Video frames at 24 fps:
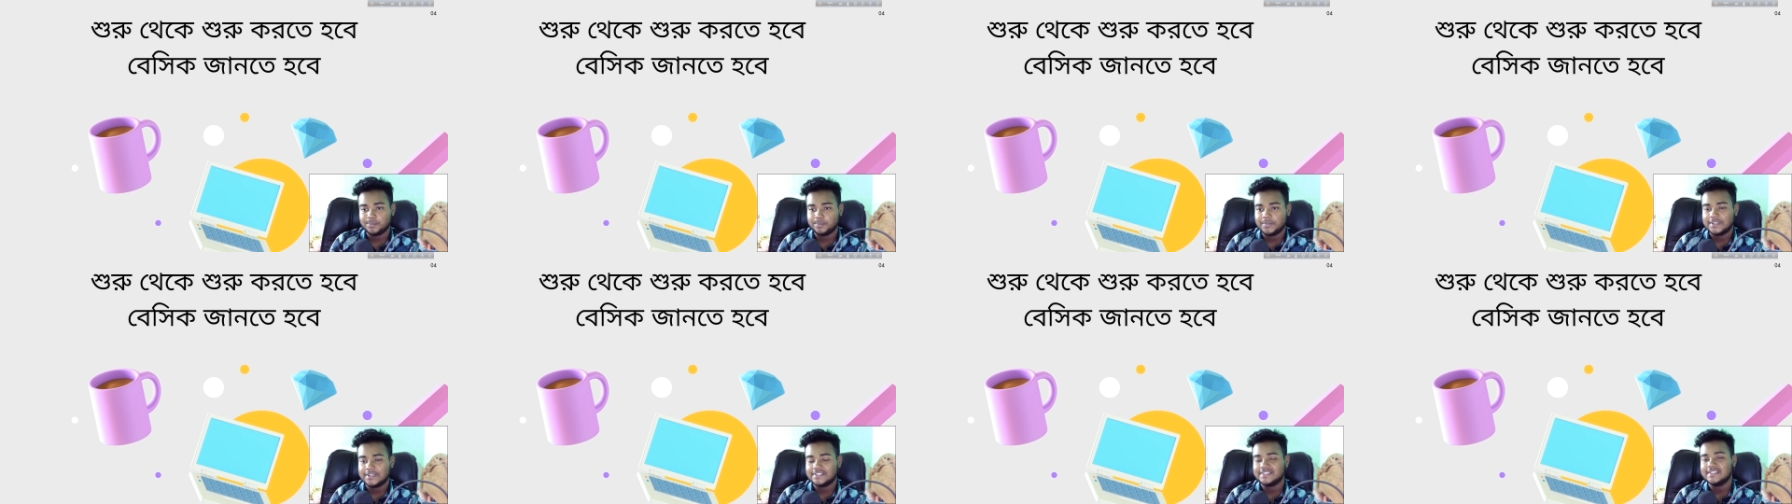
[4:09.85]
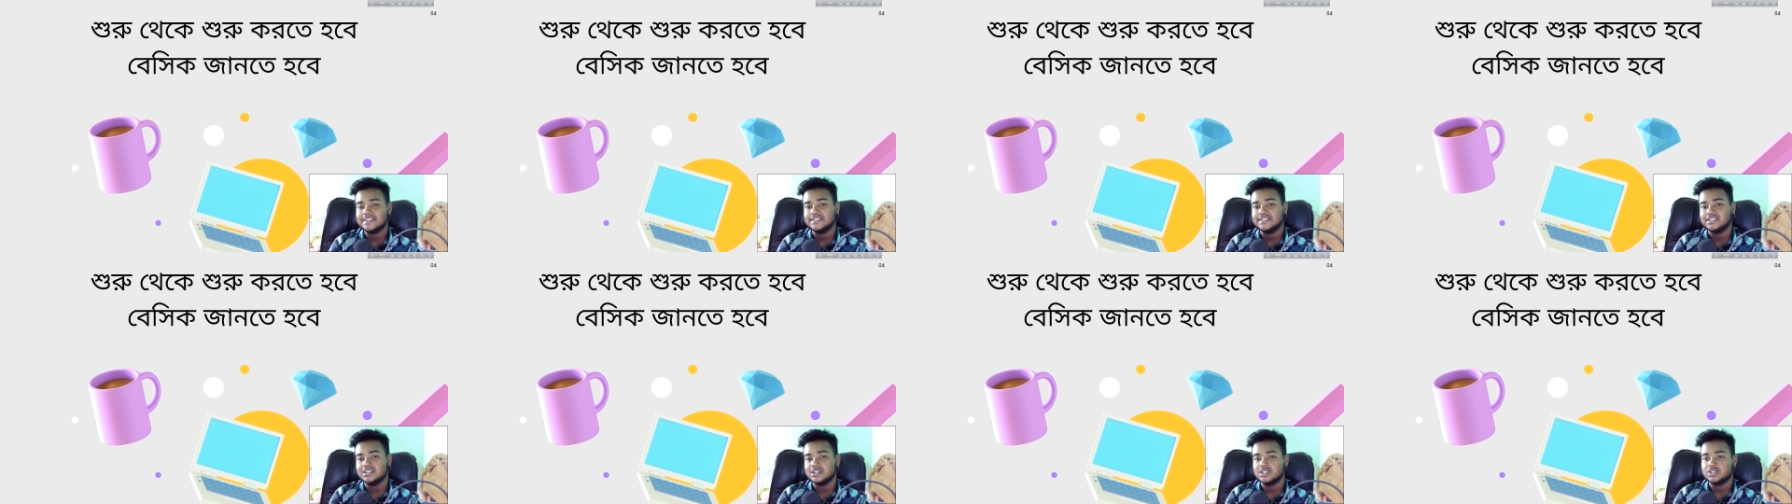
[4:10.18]

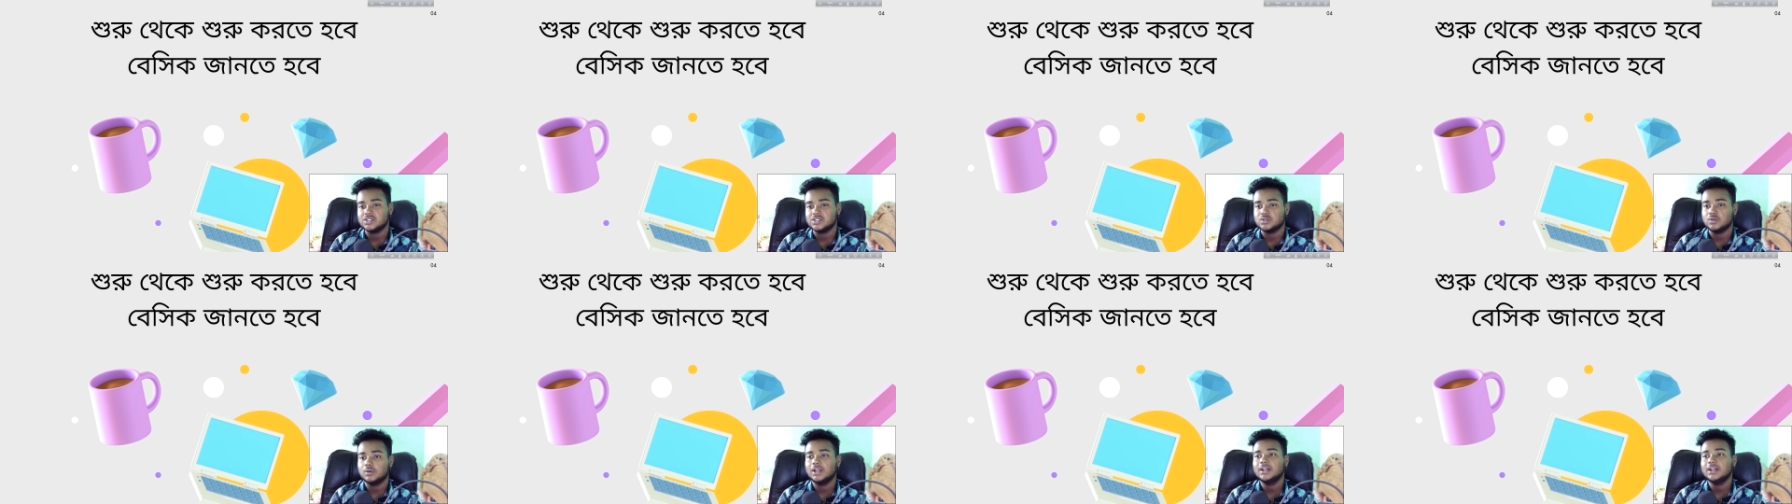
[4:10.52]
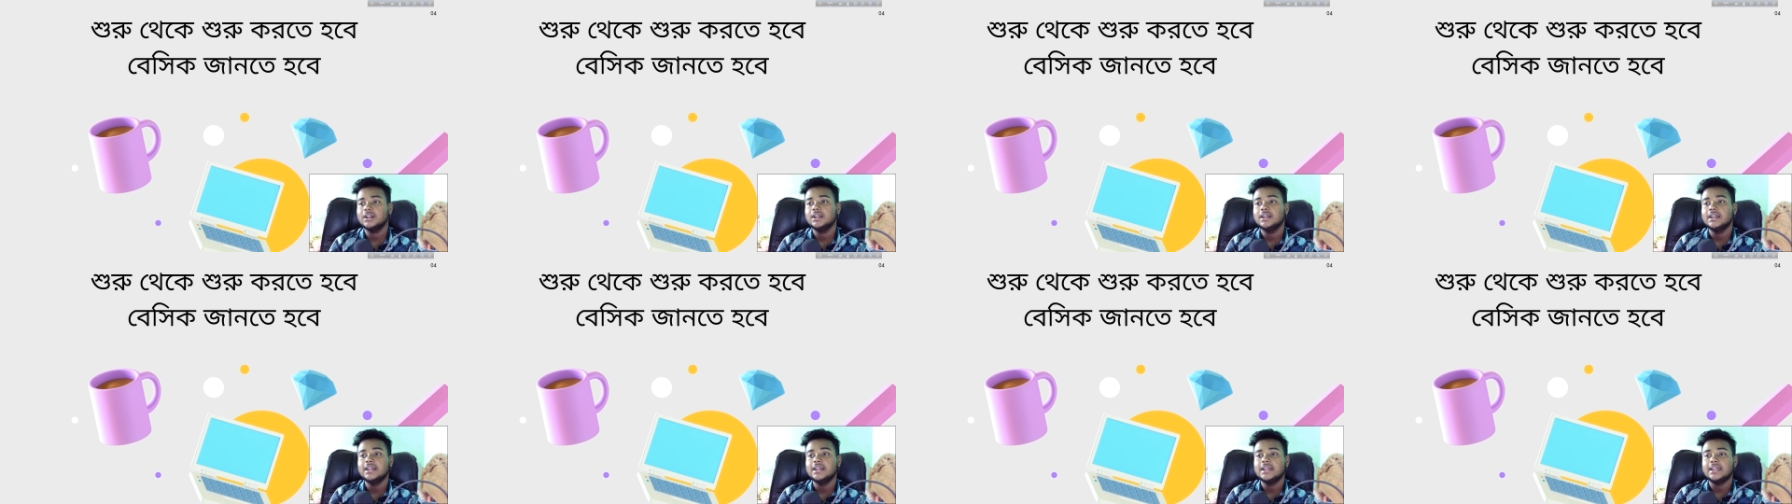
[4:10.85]
বেসিক জিনিসগুলান
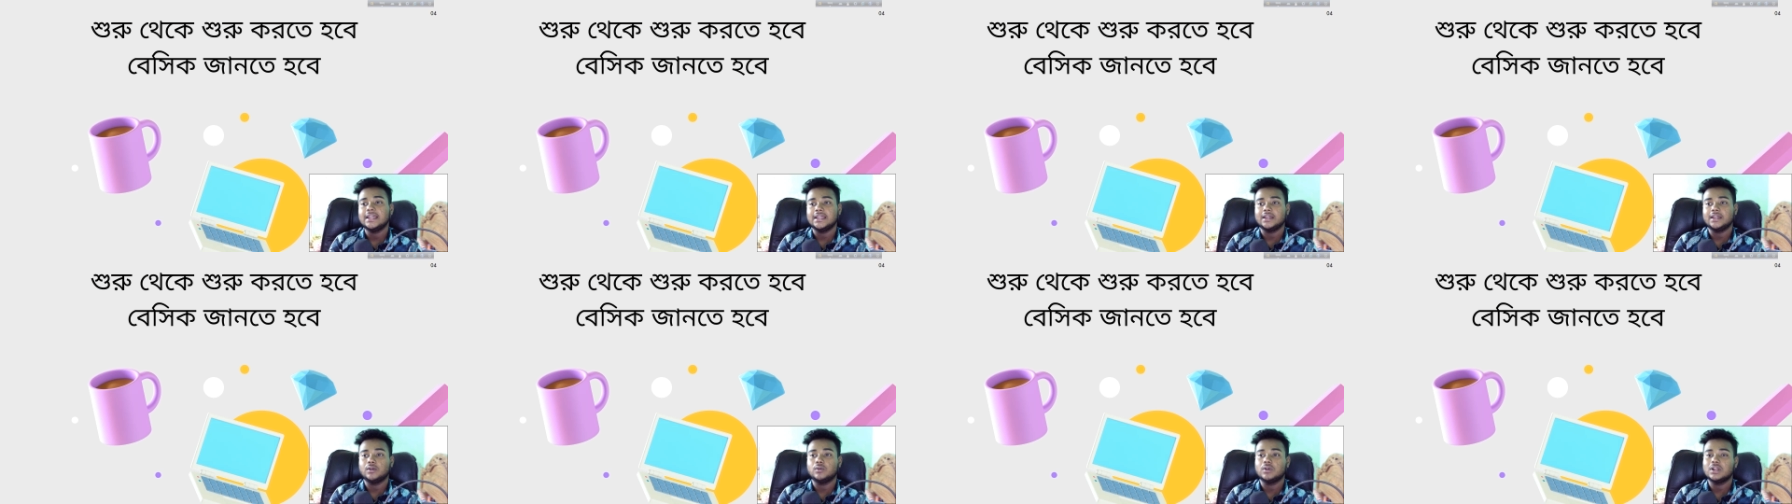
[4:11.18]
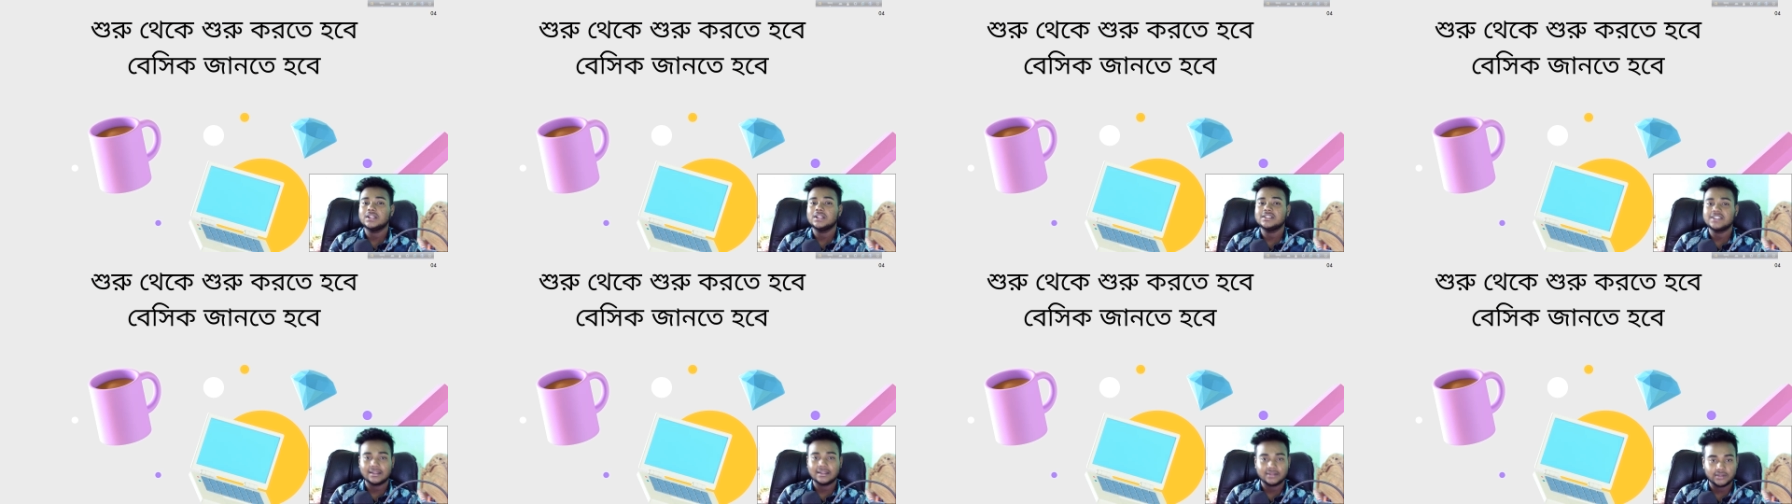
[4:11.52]
এগুলা
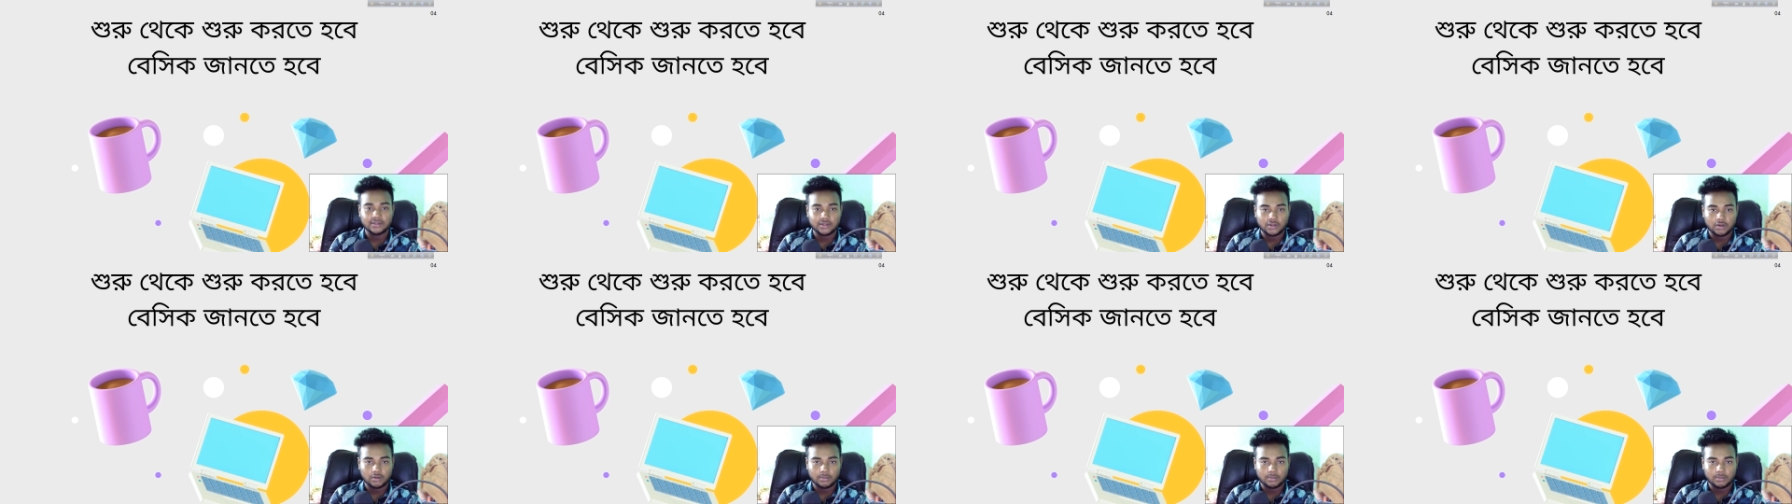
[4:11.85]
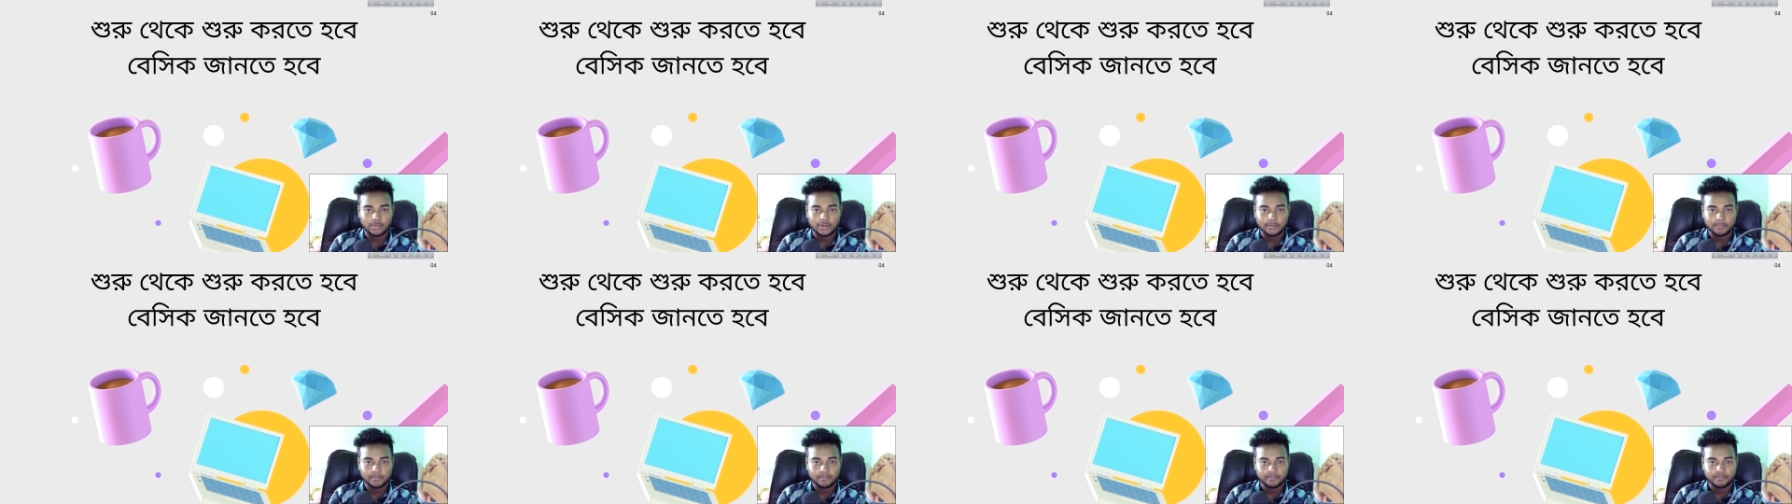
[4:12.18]
জানতে হবে